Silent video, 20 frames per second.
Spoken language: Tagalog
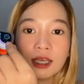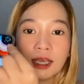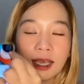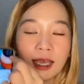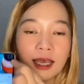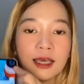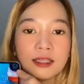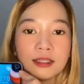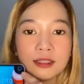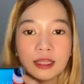
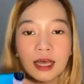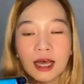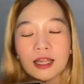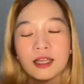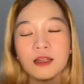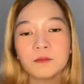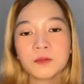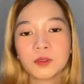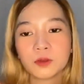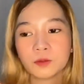And
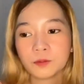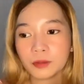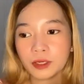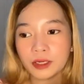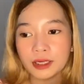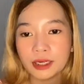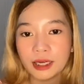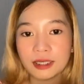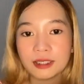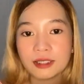alam niyo ba
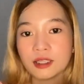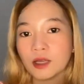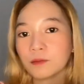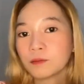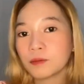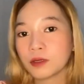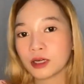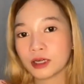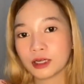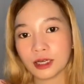guys,
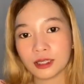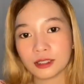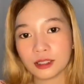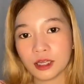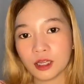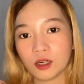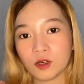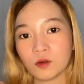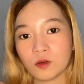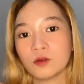
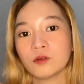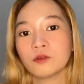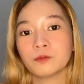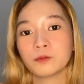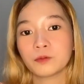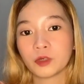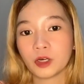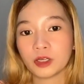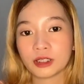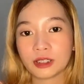napakaganda nung
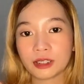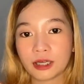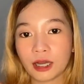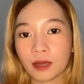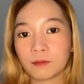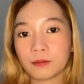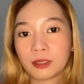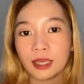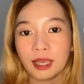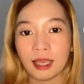front
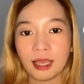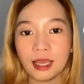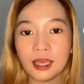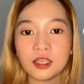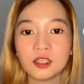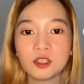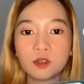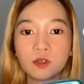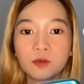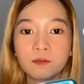cam niya
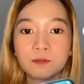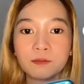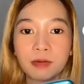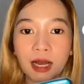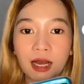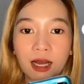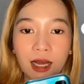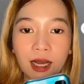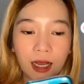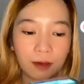and yung
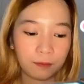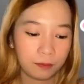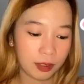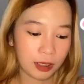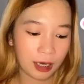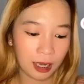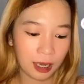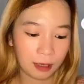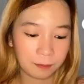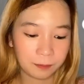back cam
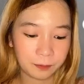niya.